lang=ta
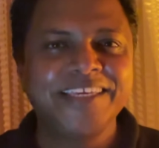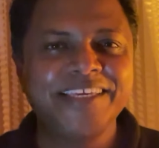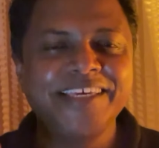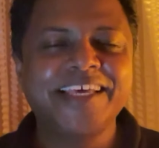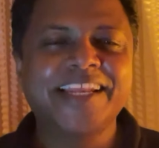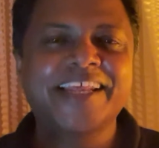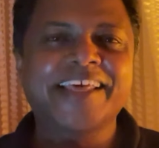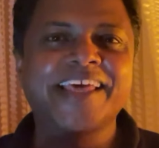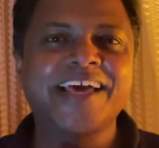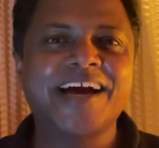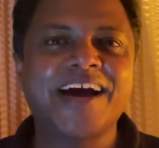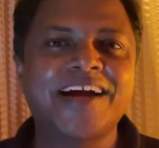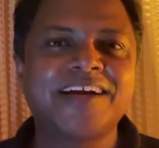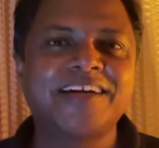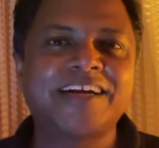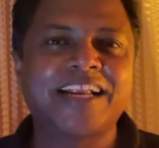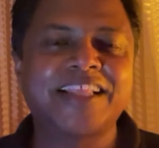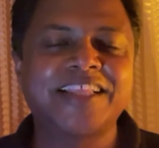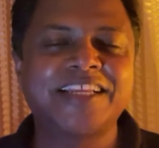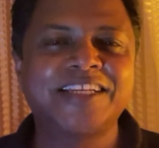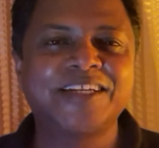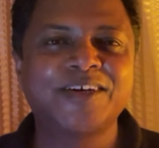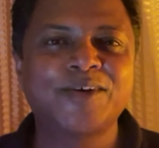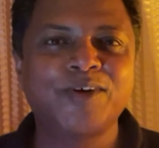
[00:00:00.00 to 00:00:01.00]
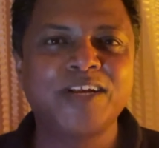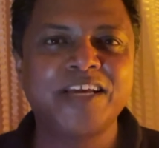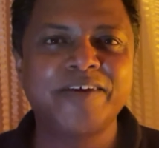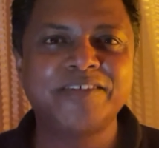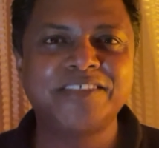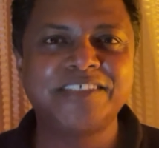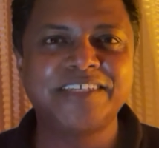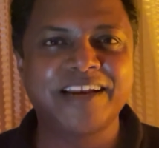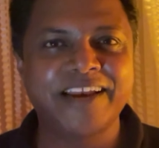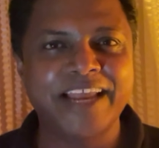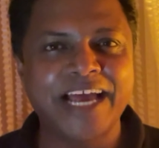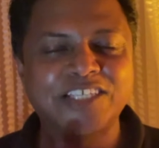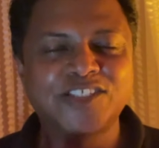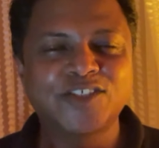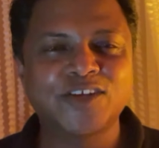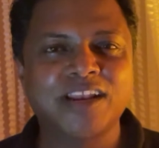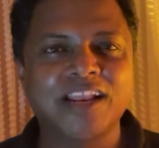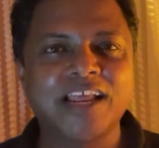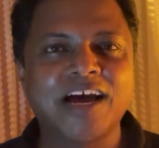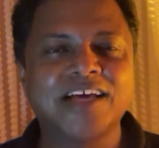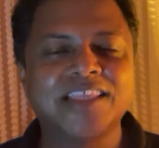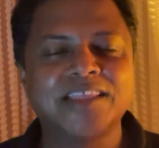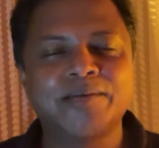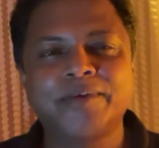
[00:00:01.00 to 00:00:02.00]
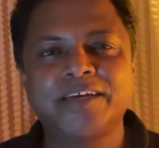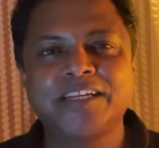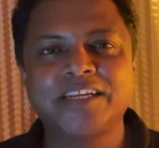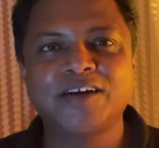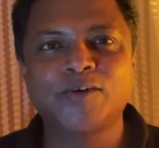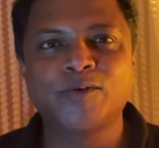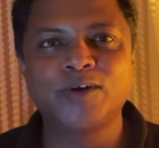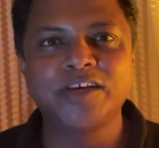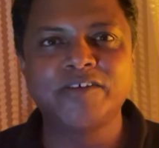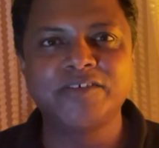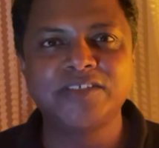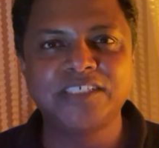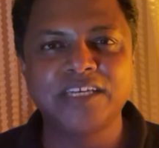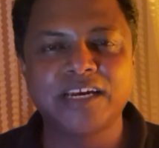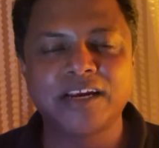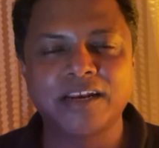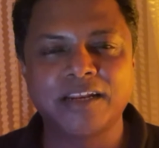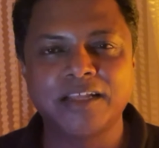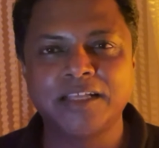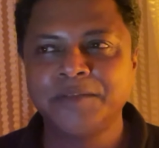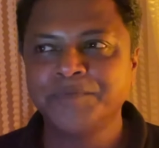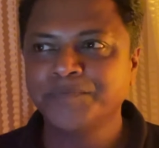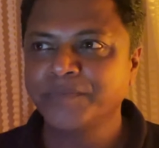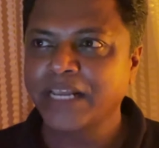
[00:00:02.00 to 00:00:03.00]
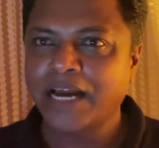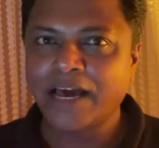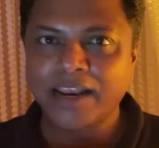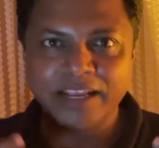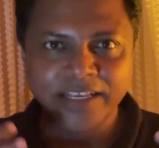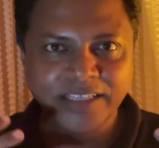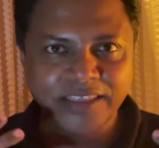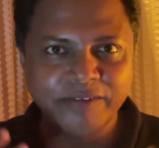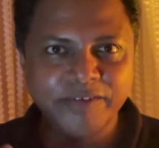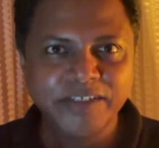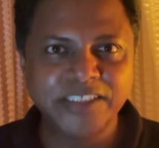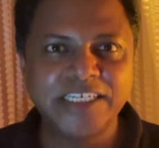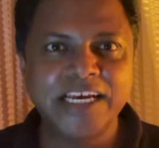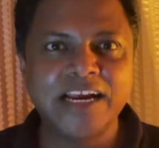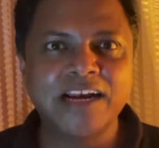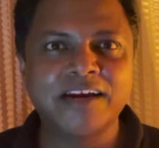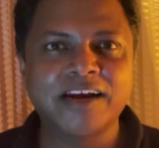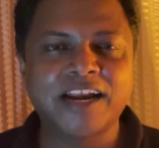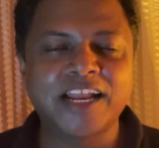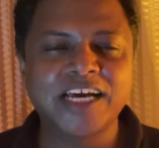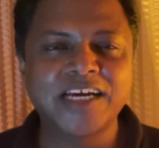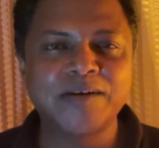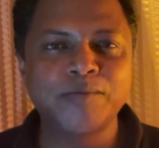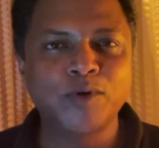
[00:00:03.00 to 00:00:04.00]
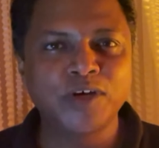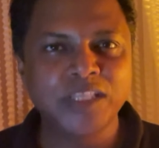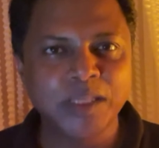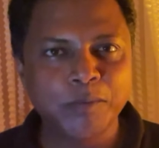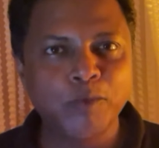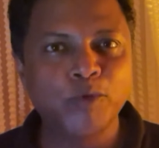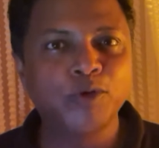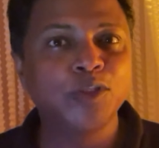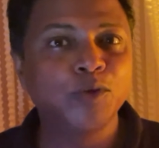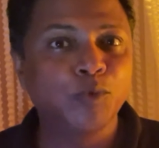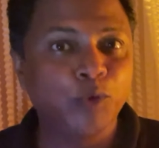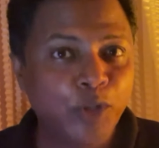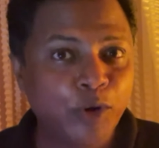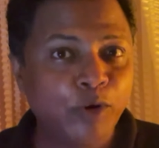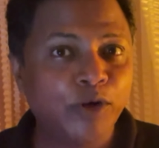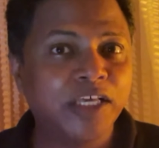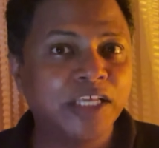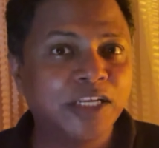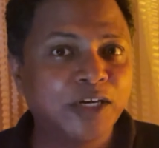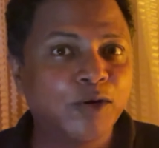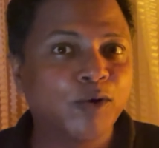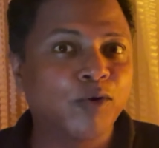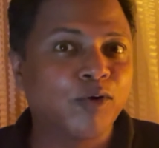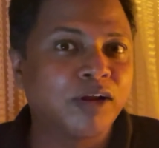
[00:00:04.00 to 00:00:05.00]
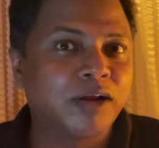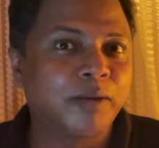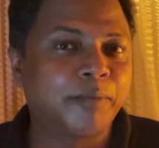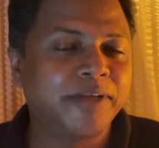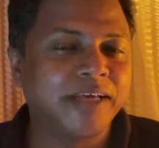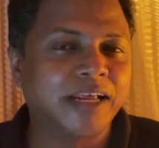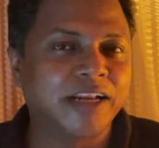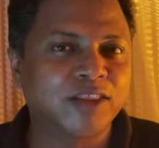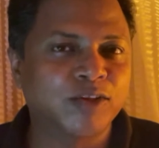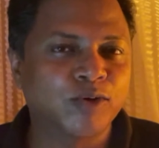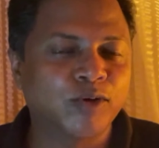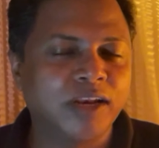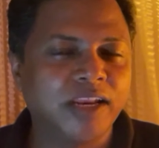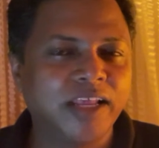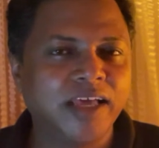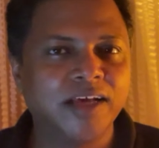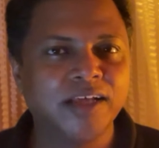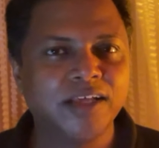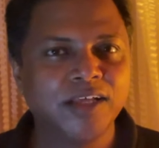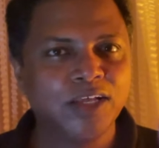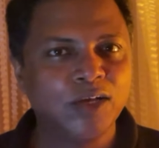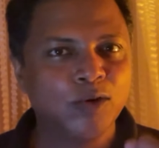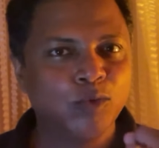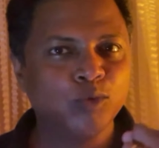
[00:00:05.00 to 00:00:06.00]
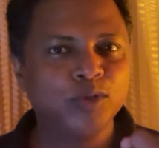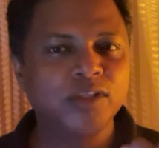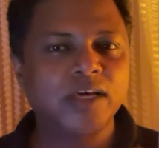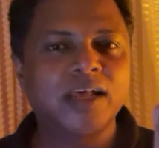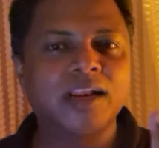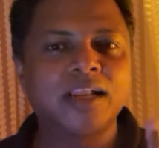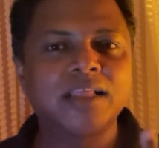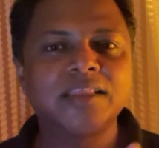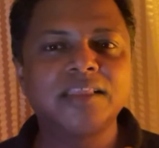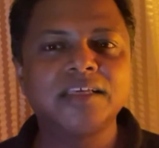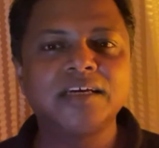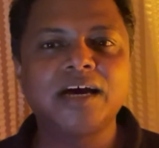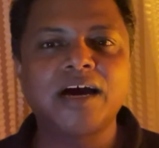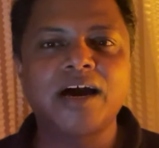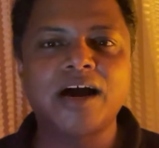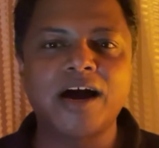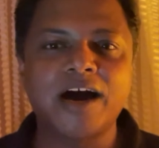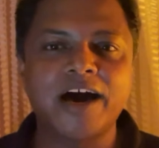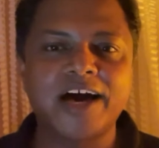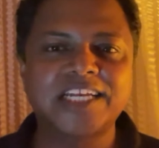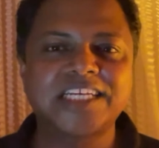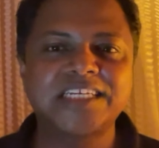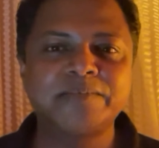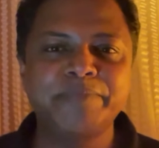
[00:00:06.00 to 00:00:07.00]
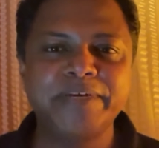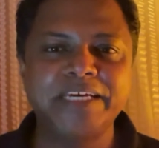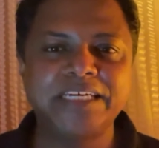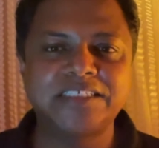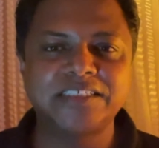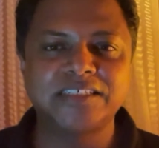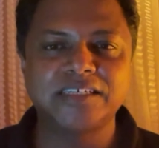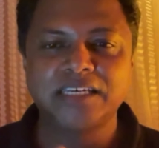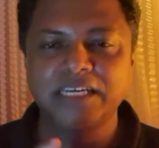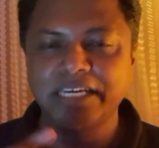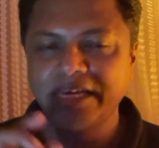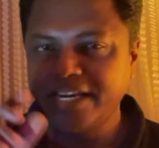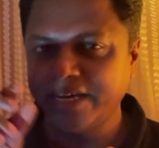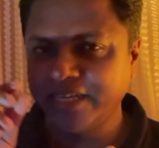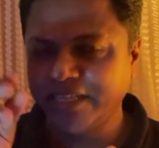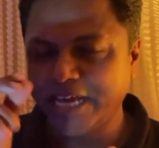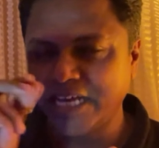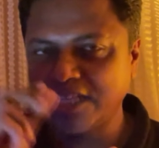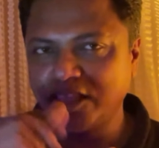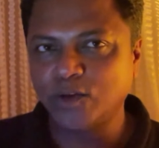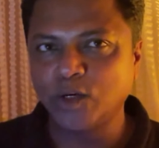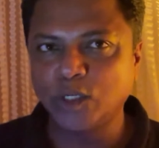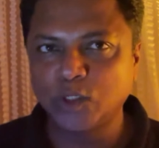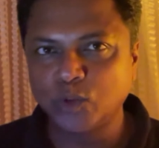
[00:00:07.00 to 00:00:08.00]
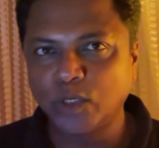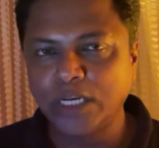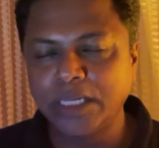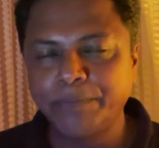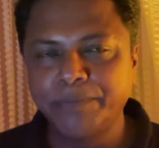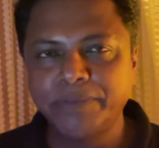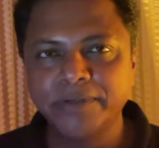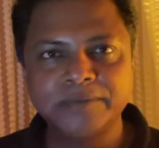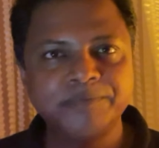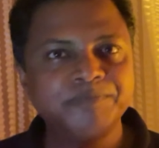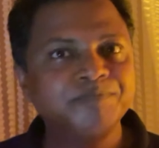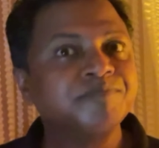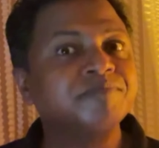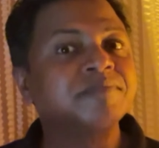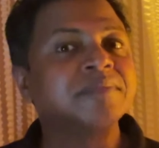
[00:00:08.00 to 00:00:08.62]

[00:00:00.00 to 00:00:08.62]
இயற்கையாக நடந்துட்டு இருக்கக்கூடிய விஷயம் நேச்சுரலாக நம்ம இருக்கக்கூடிய விஷயங்கள் அதெல்லாம் இந்த விஷயங்கள் நடக்கும்போது நம்ம வந்து உயிரோடு இருக்கிறோம்னு அப்படி அர்த்தம் இல்லையா உதாரணத்துக்கு ஹார்ட் பீட் இதயத்தினுடைய துடிப்பு